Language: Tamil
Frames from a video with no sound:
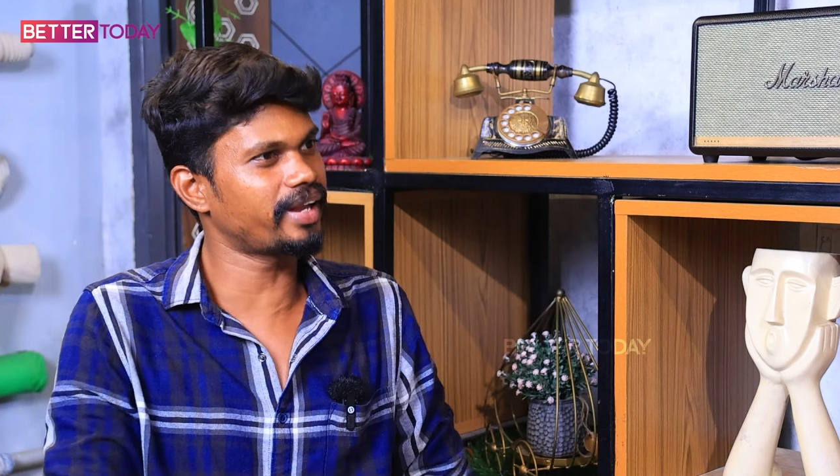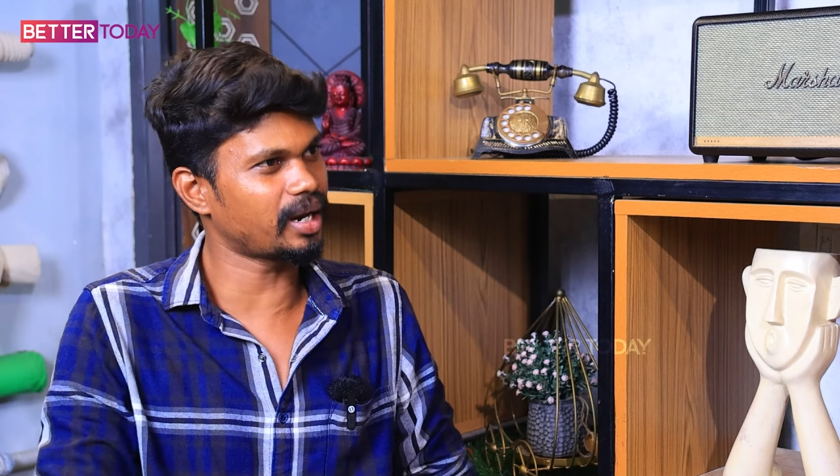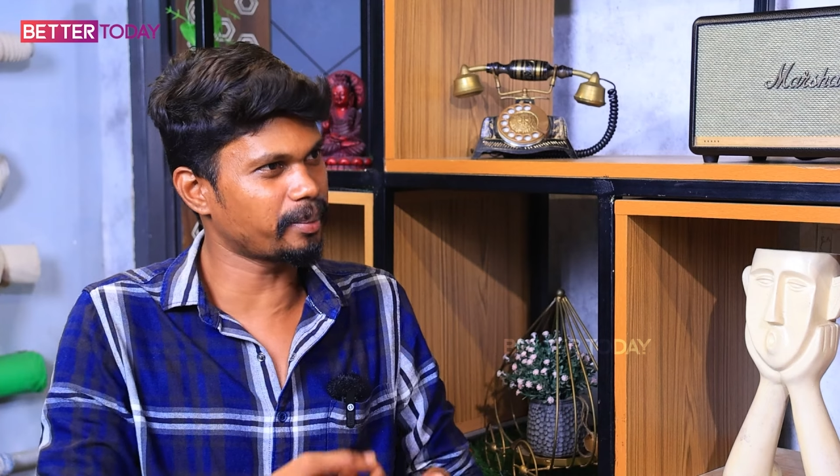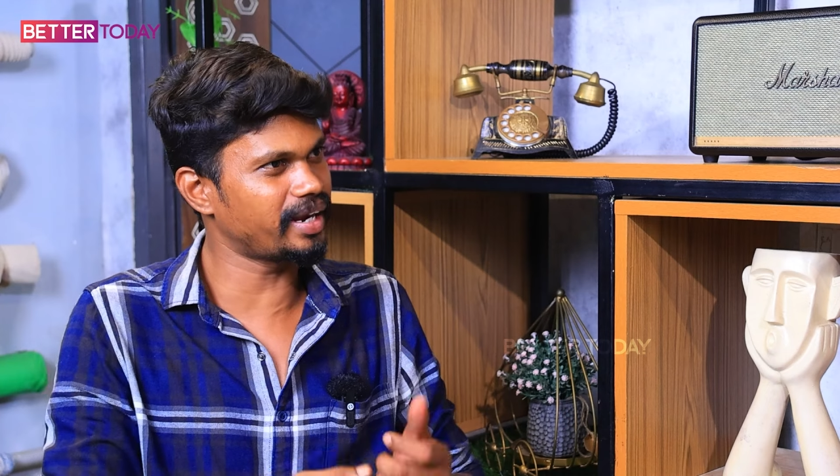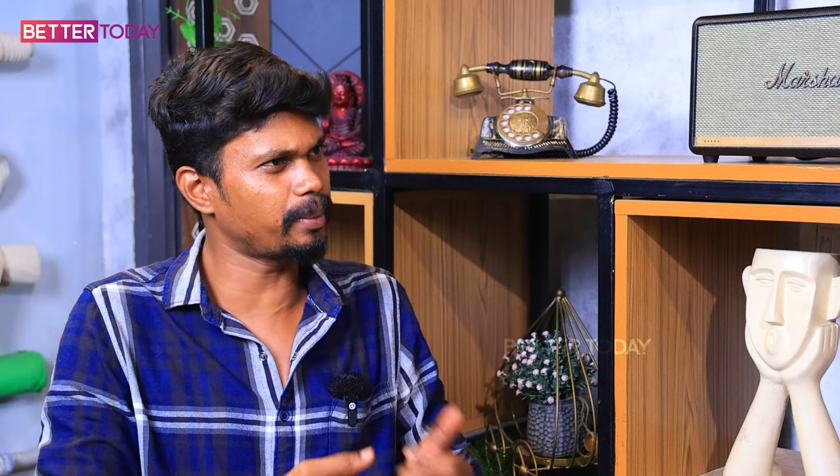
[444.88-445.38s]

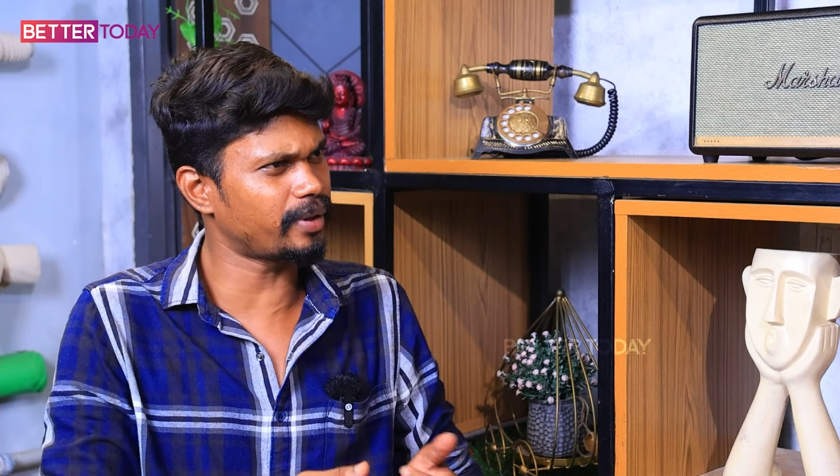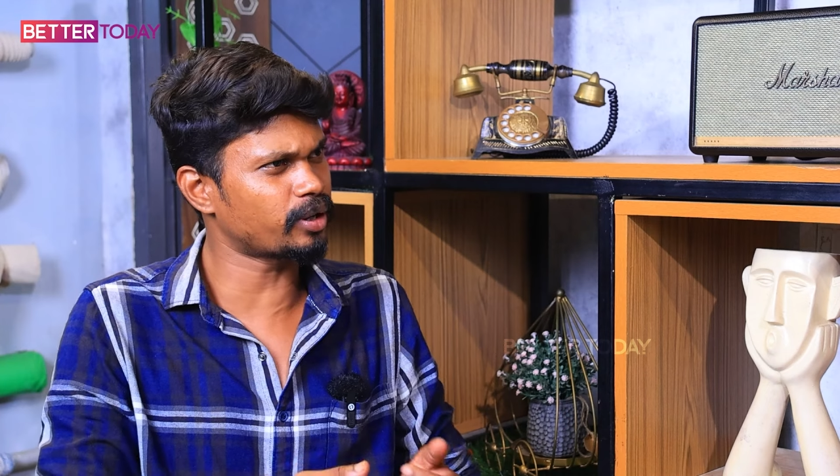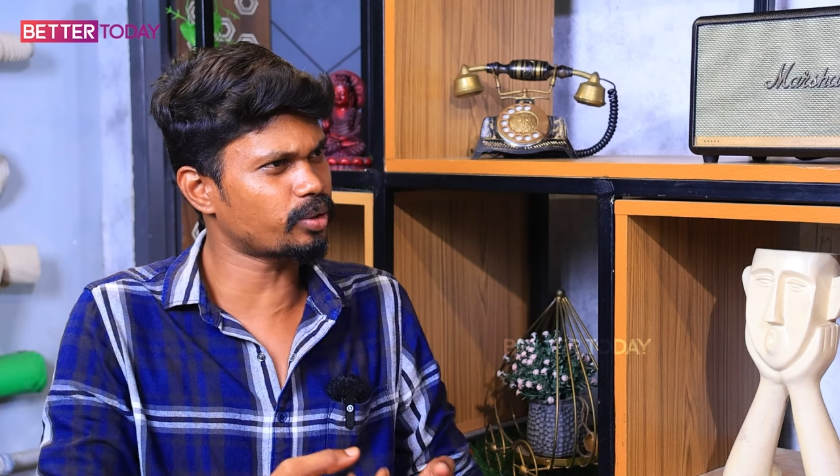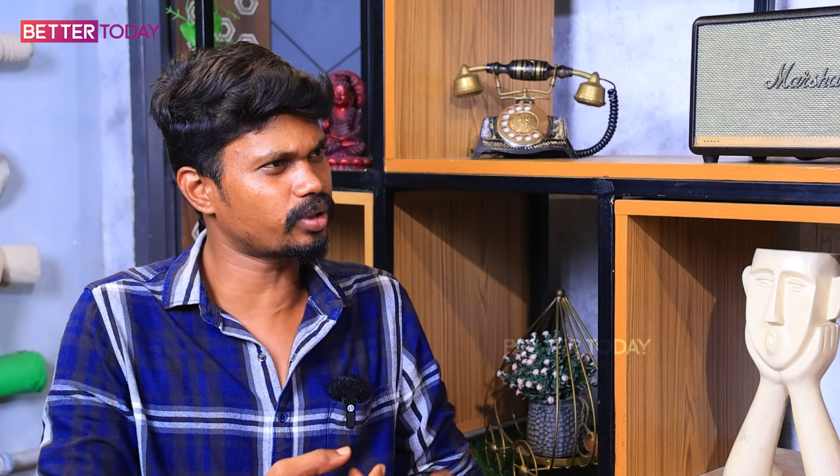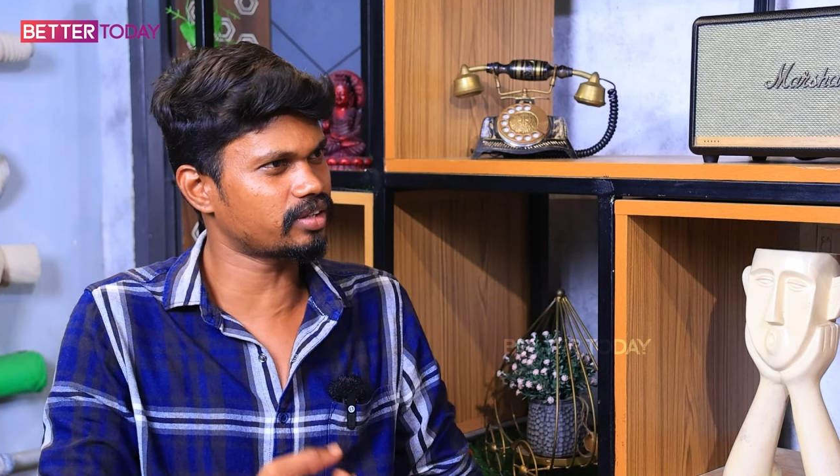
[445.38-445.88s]
மீடியாவில் நம்ம என்ன
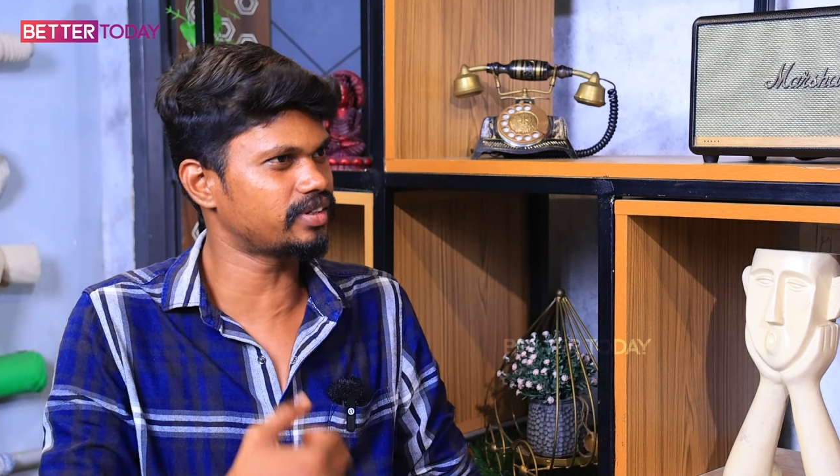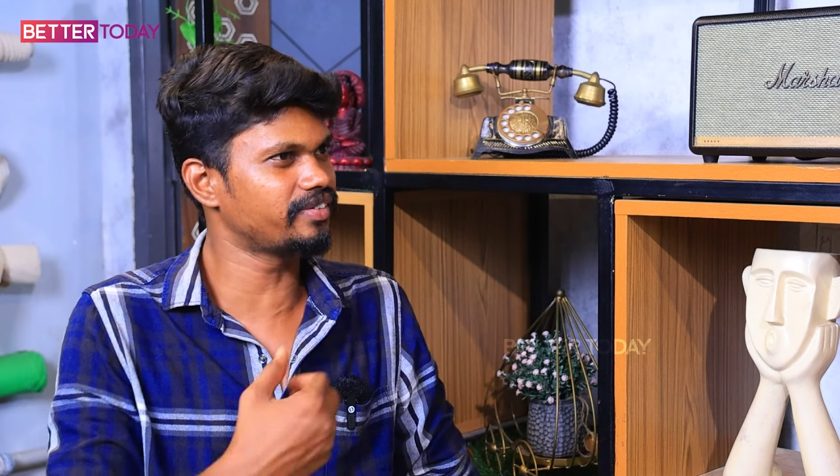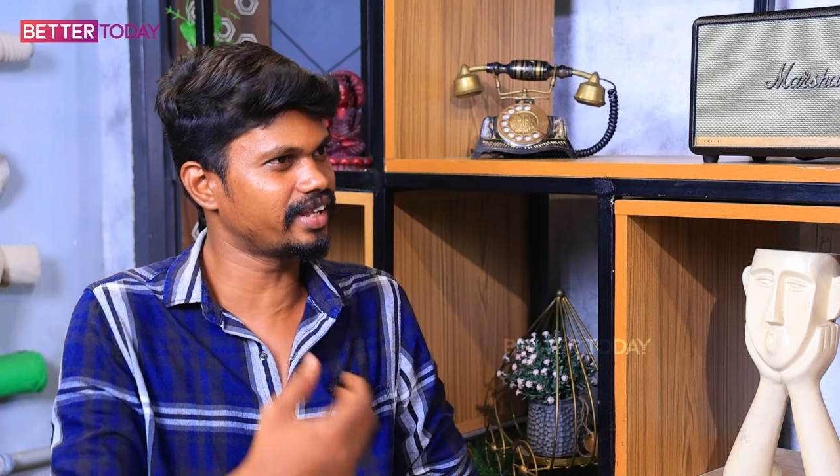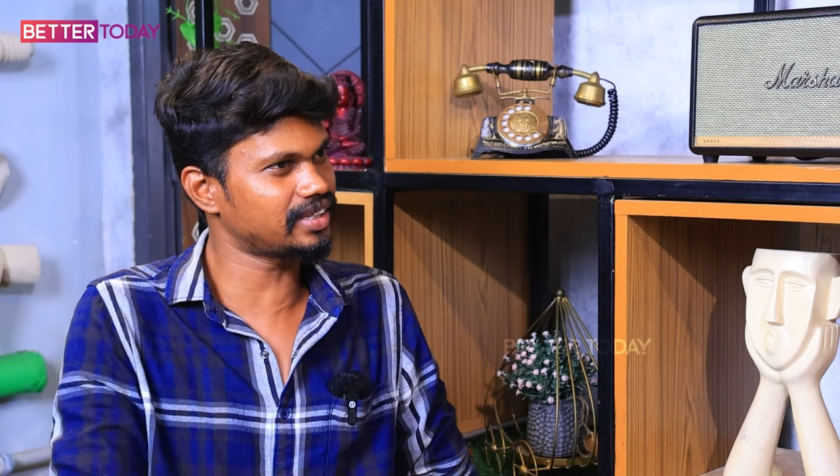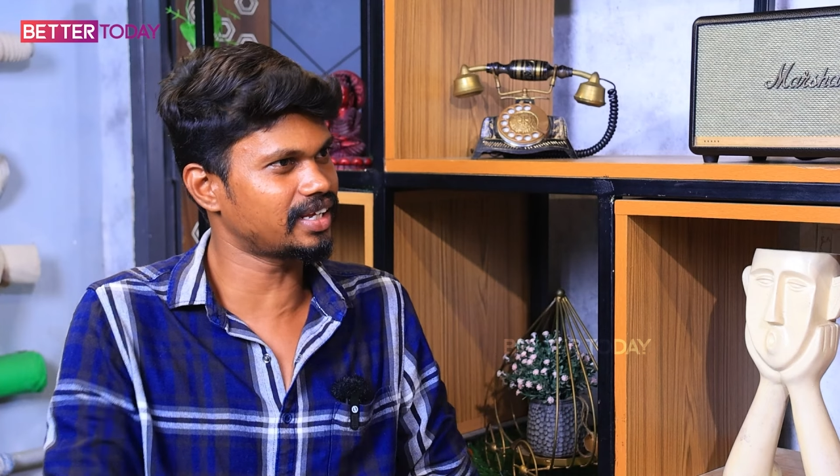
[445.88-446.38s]
பண்ணுறோங்கிறது
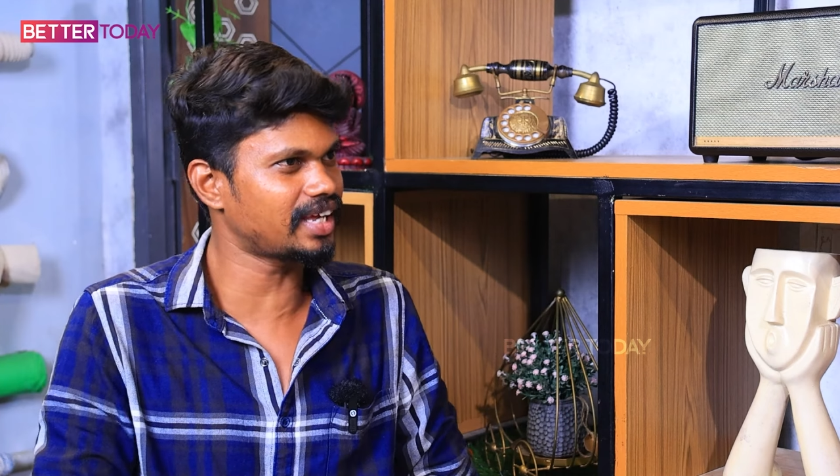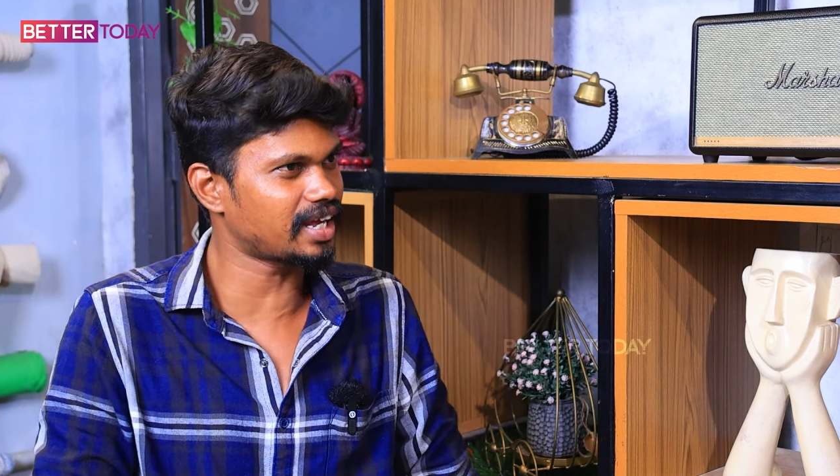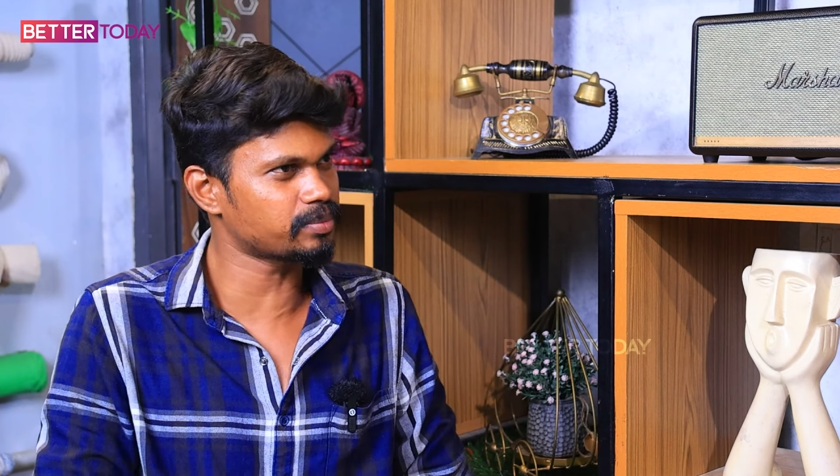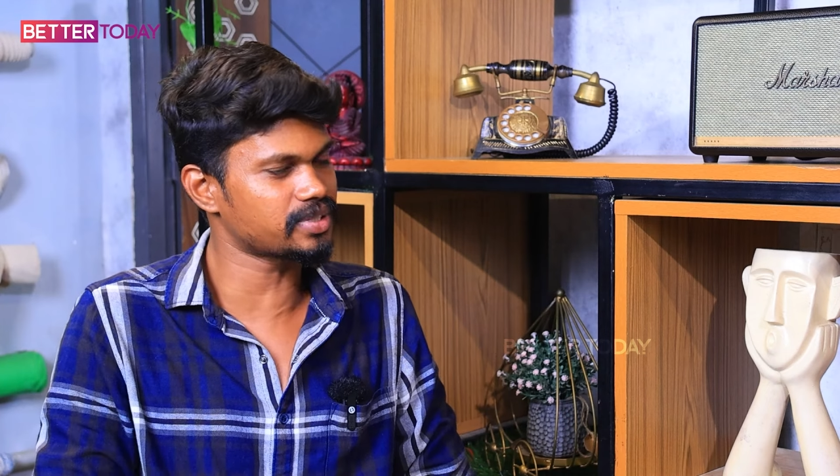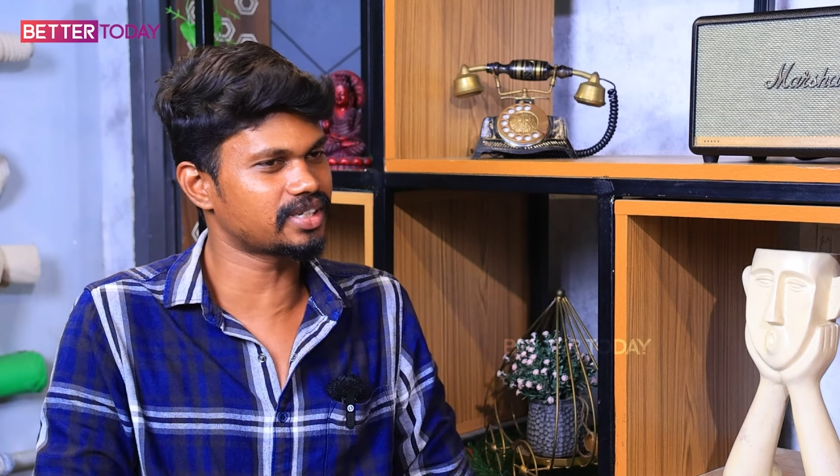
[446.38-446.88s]
வந்து வெளியே தெரிய
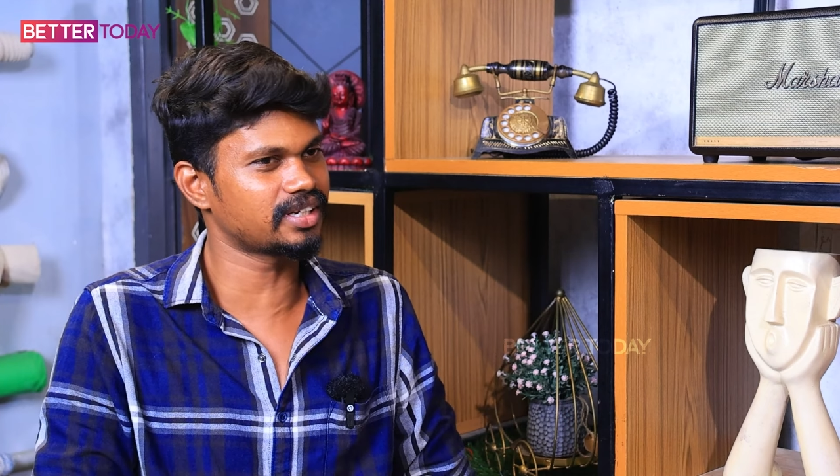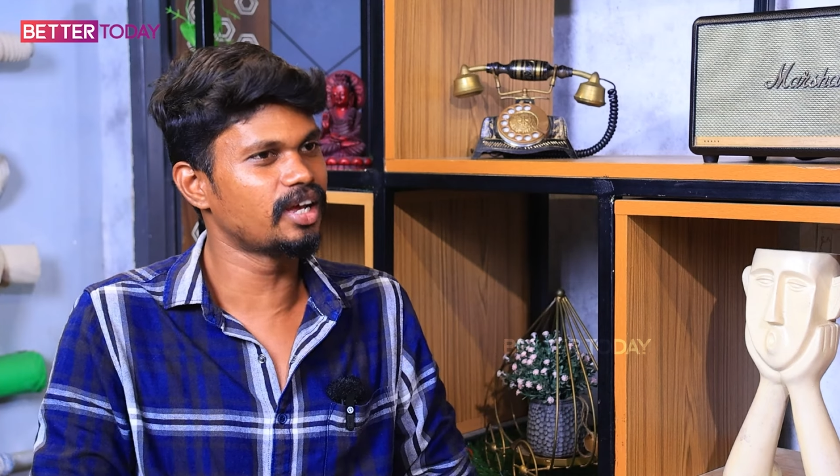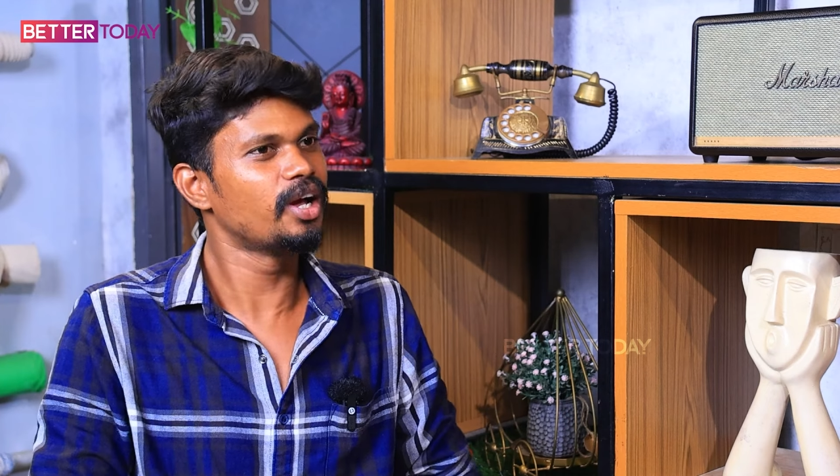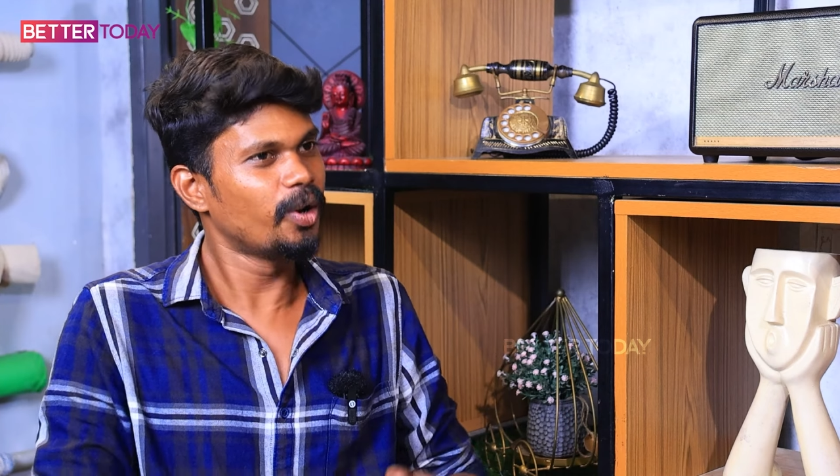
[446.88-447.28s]
ஆரம்பிச்சிச்சு